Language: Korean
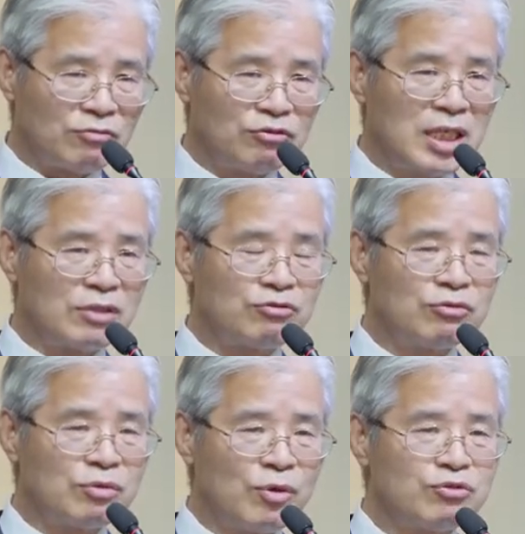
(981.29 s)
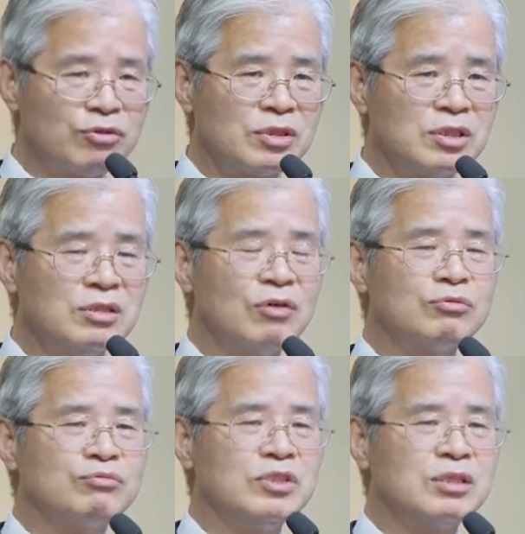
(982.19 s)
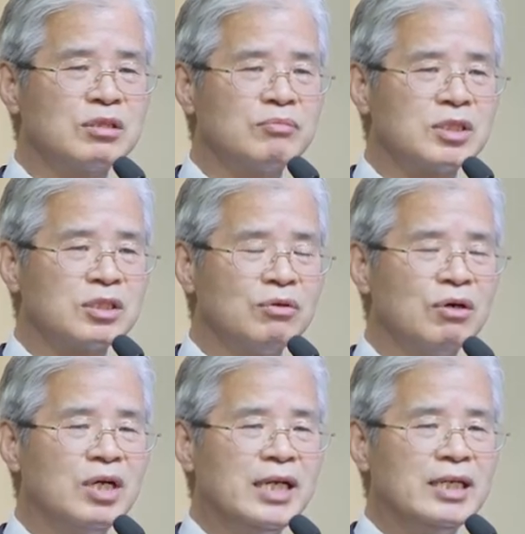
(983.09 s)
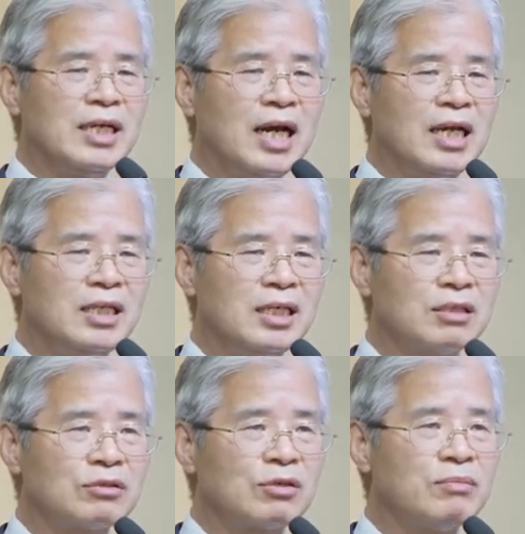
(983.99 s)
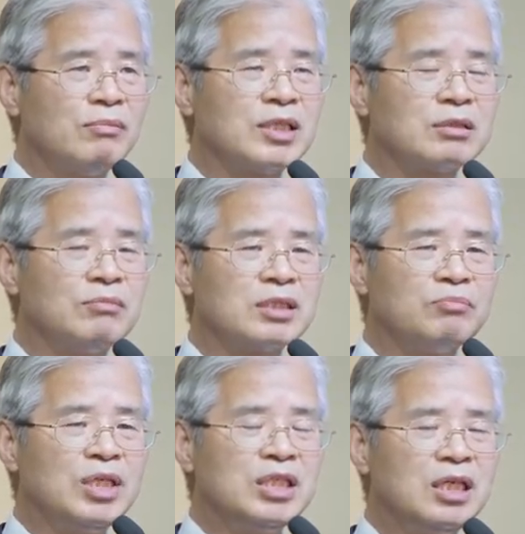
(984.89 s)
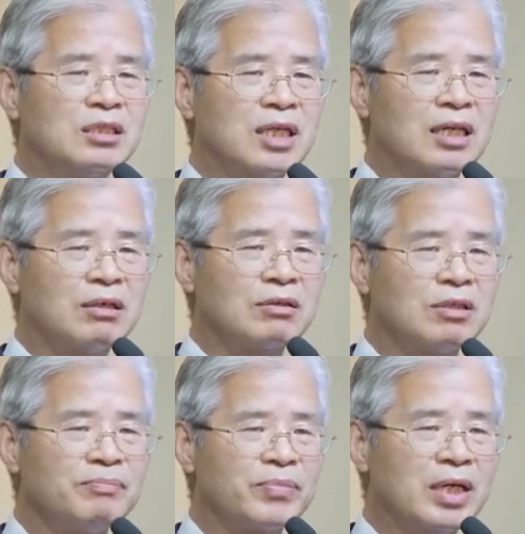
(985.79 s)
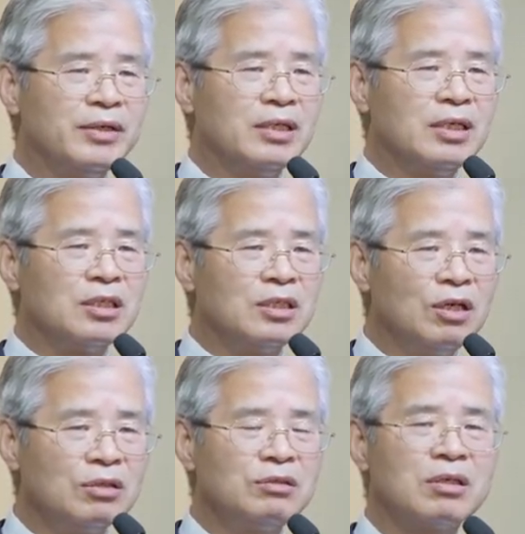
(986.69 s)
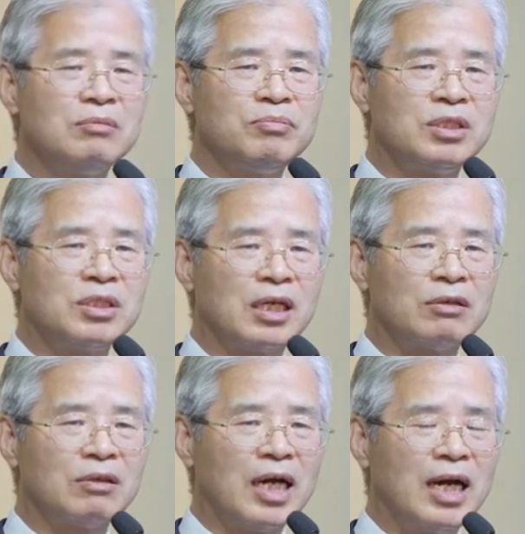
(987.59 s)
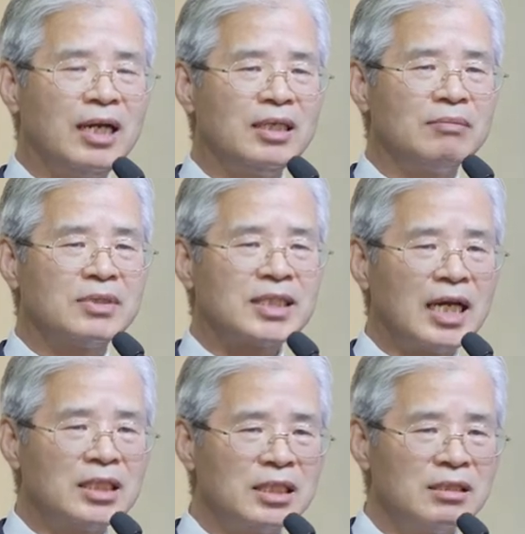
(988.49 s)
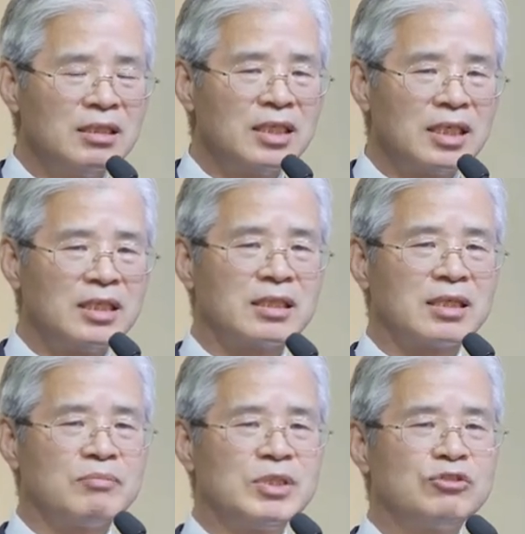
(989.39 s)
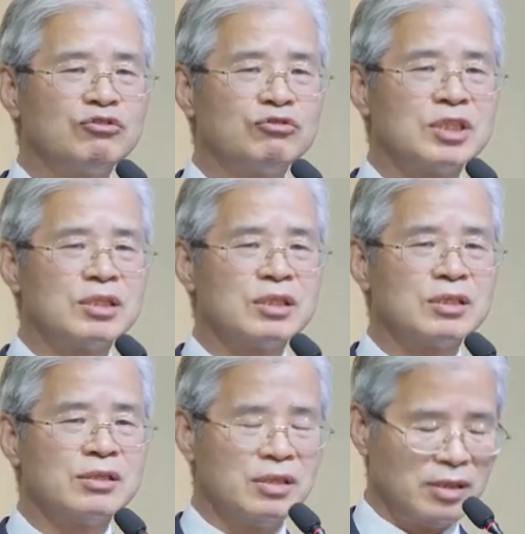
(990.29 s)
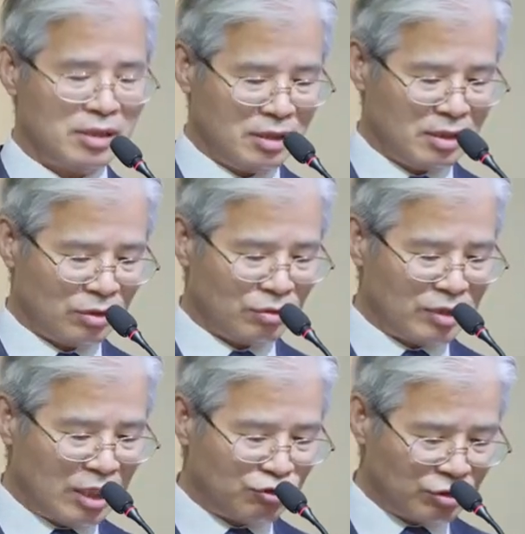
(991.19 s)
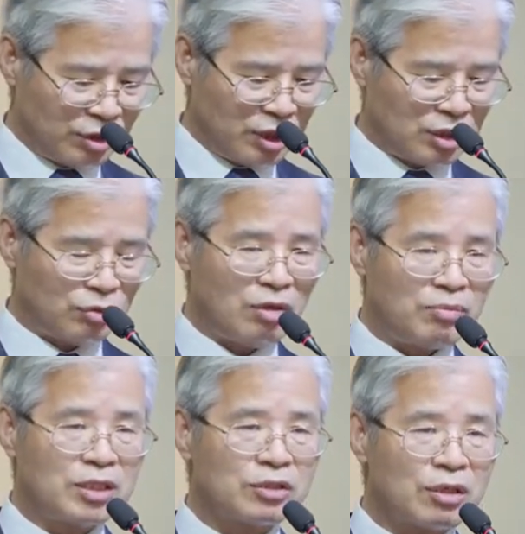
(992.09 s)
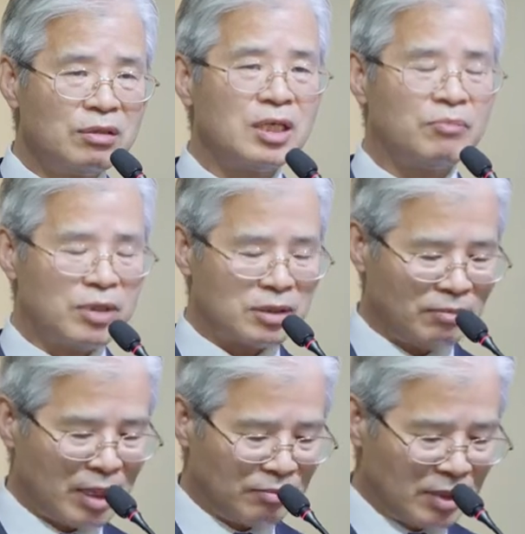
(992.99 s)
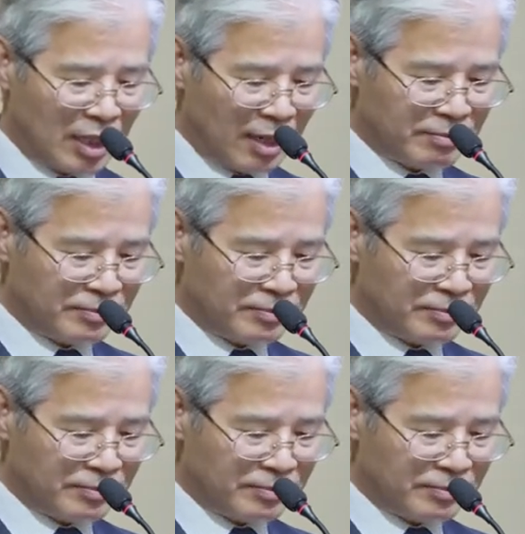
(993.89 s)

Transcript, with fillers: 우리가 눈으로 볼 수 있는 뜨거운 물리적인 빛이고 하나님께서 처음에 말씀하신 빛이 있으라 이것은 영적인 빛이에요. 하나님 자신을 이 세상에 비춰주시는 또 예수 그리스도의 빛, 성령의 빛을 말합니다.